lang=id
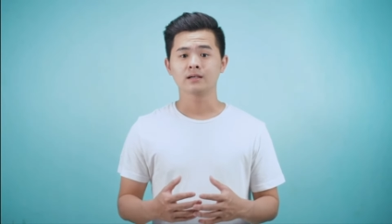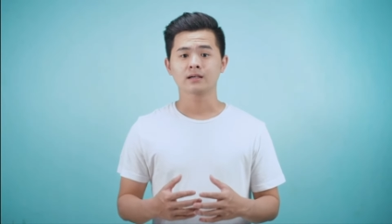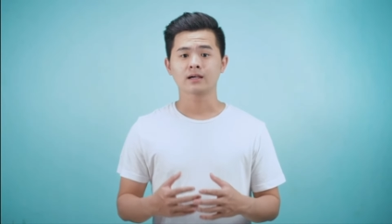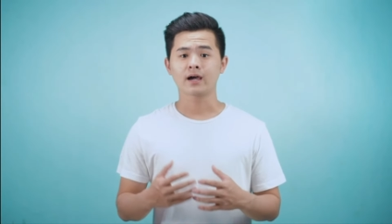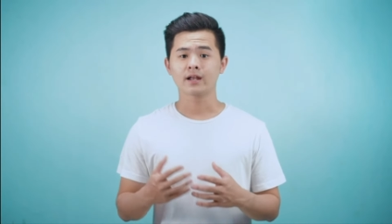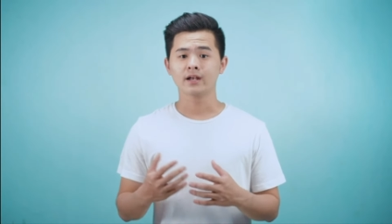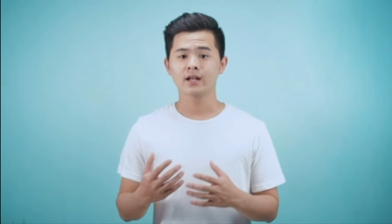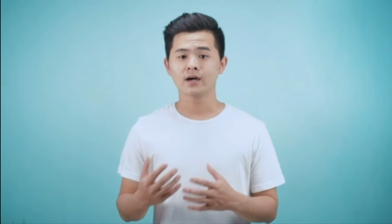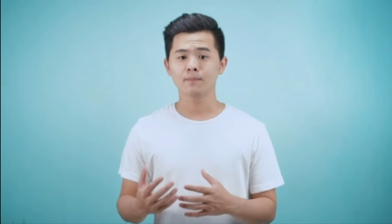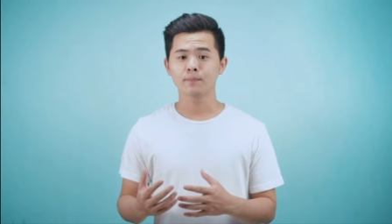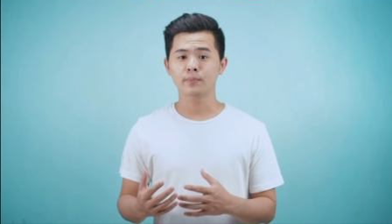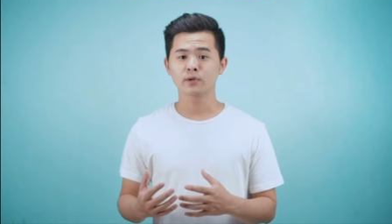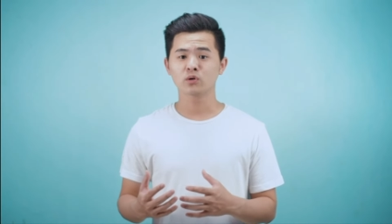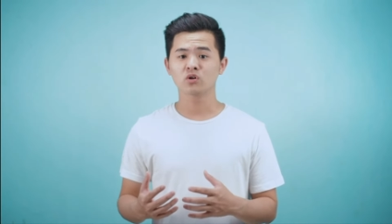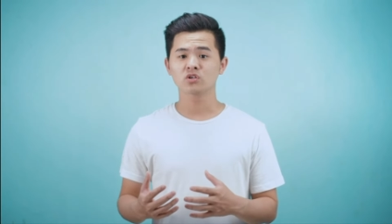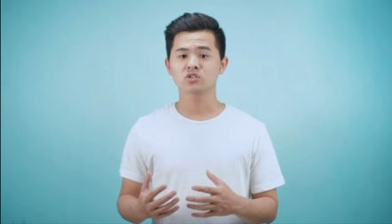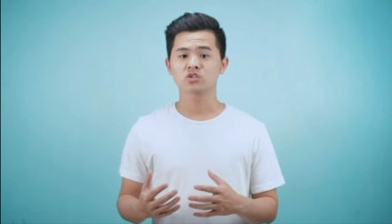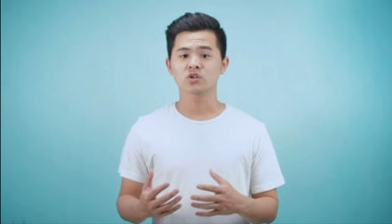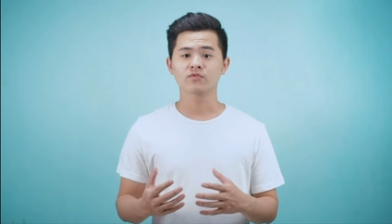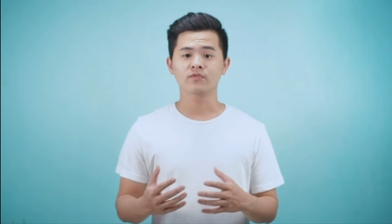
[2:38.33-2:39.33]
Kadang
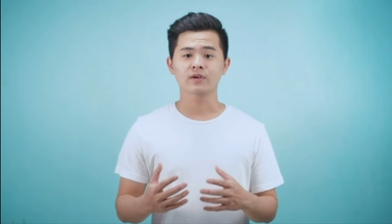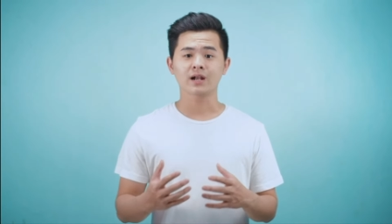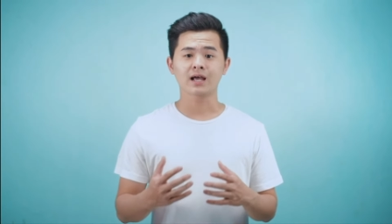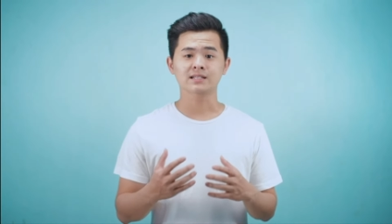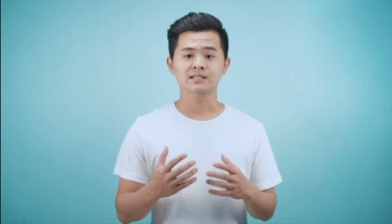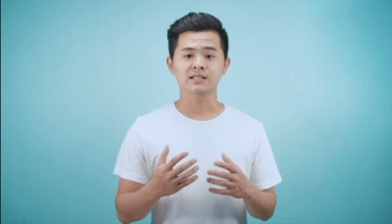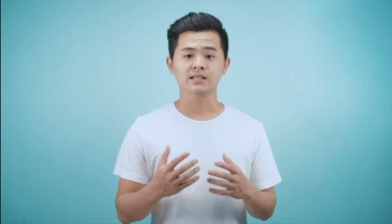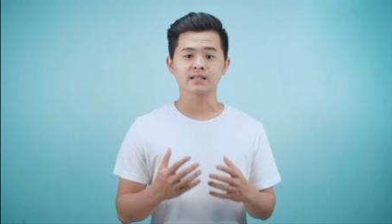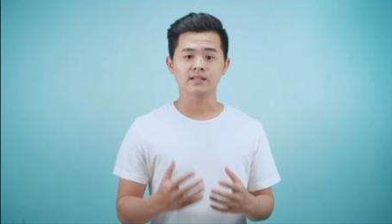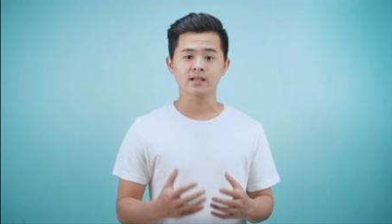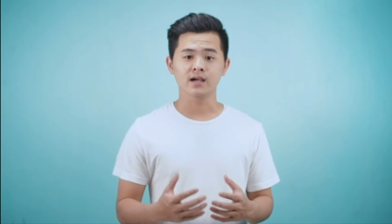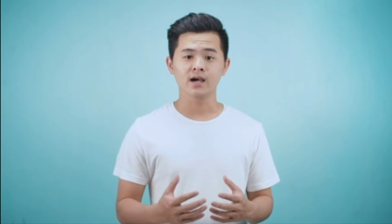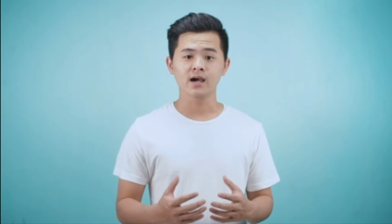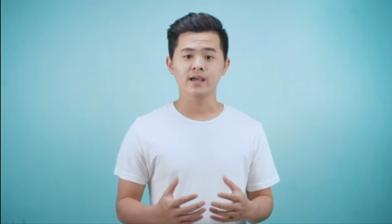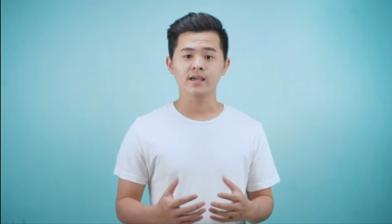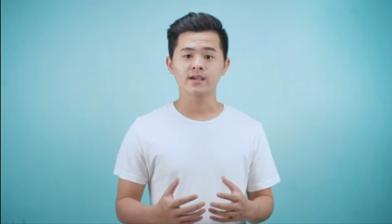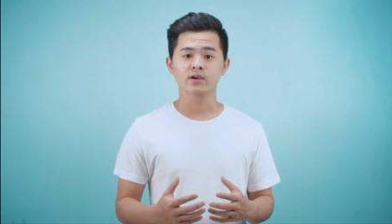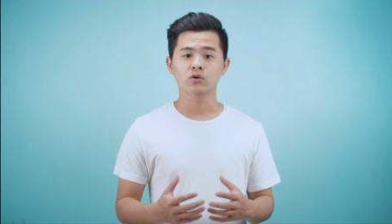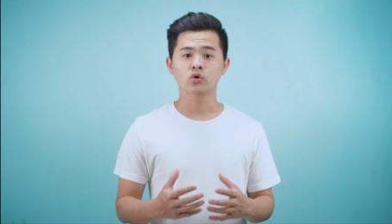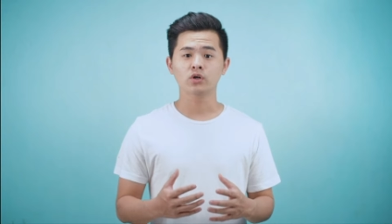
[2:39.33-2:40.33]
penulis novel aslinya
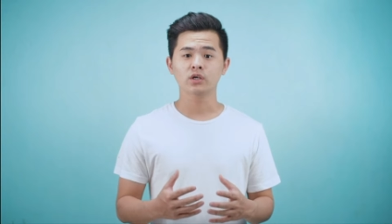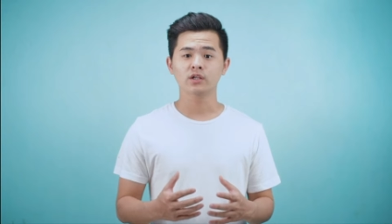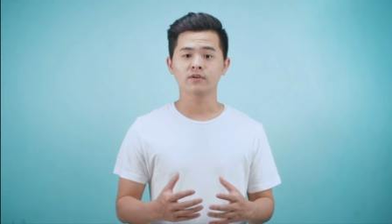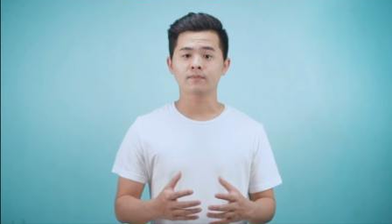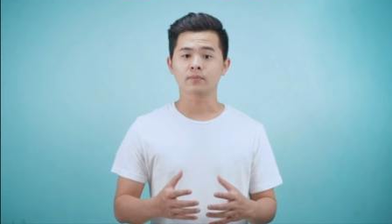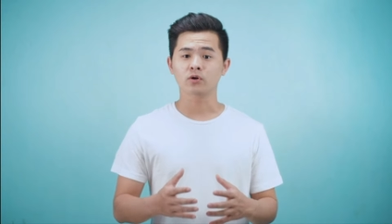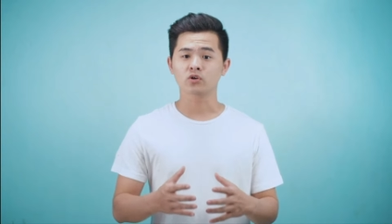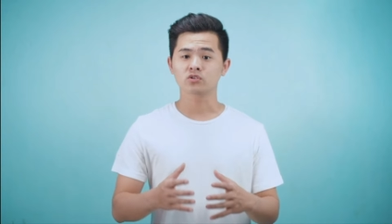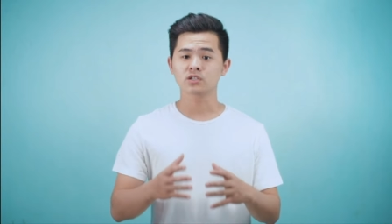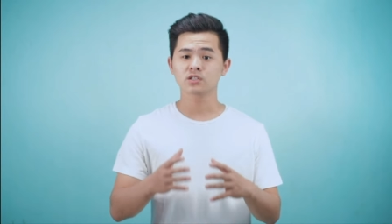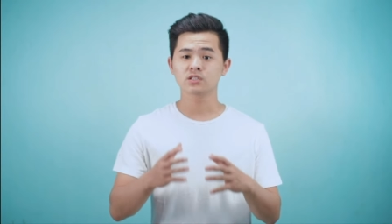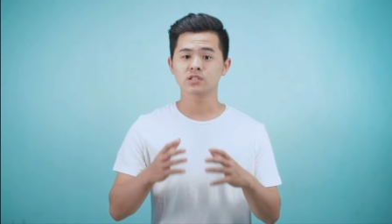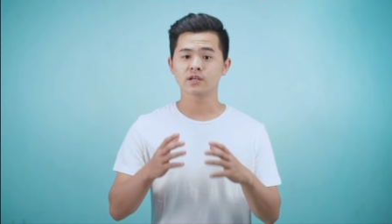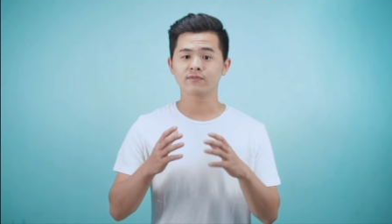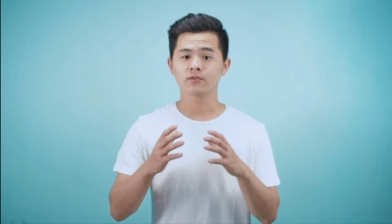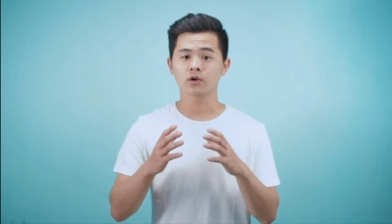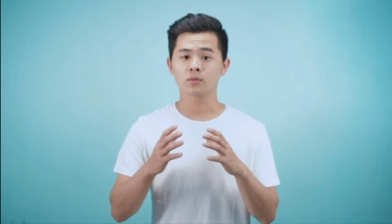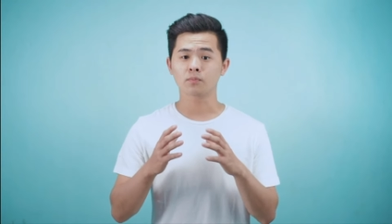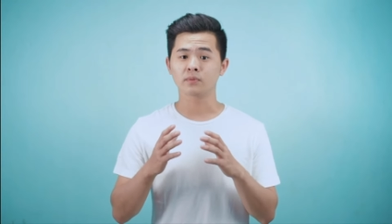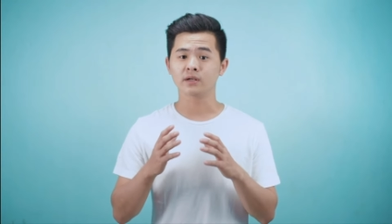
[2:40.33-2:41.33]
ikut di proses
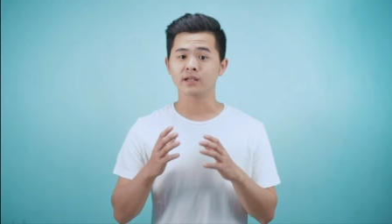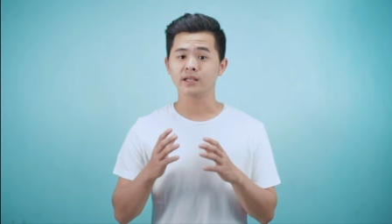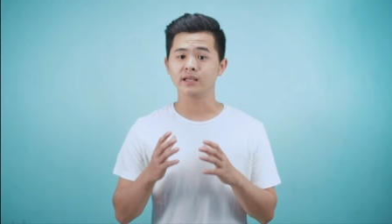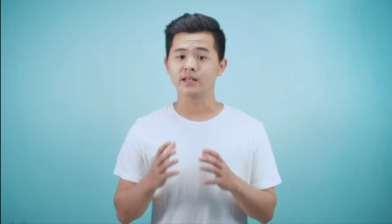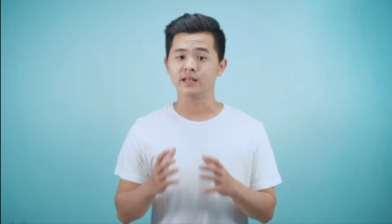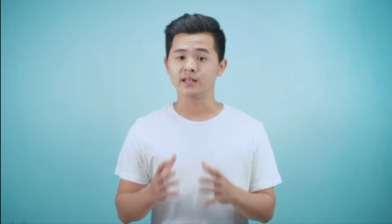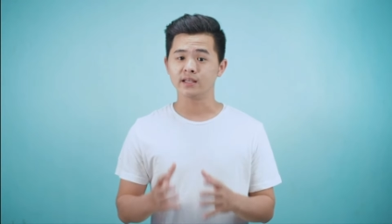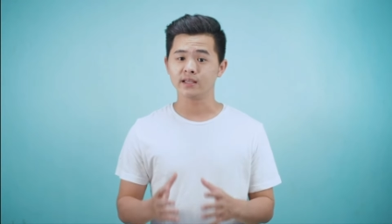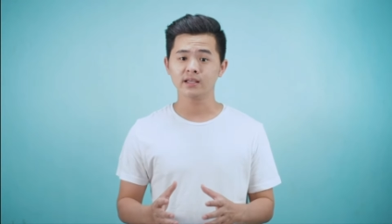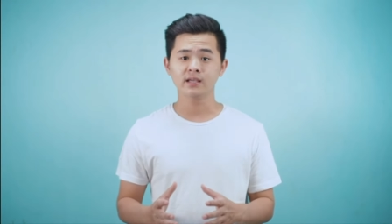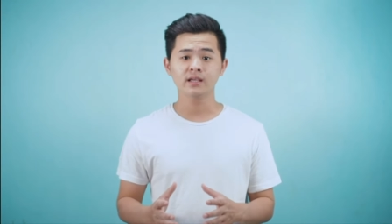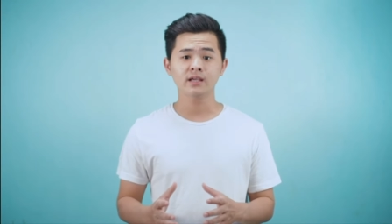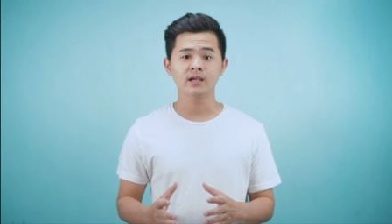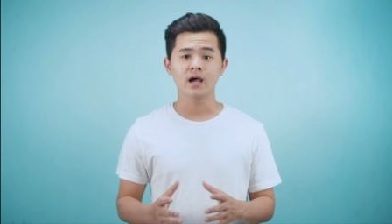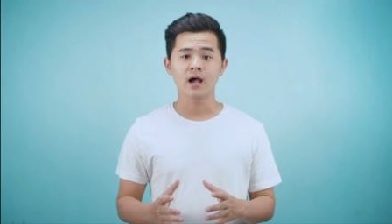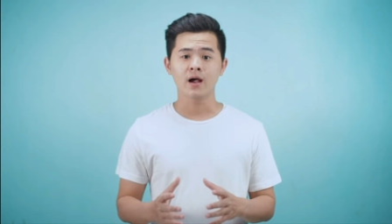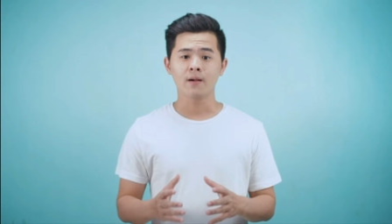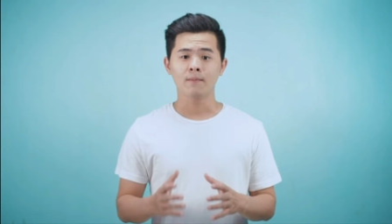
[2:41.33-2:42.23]
development ini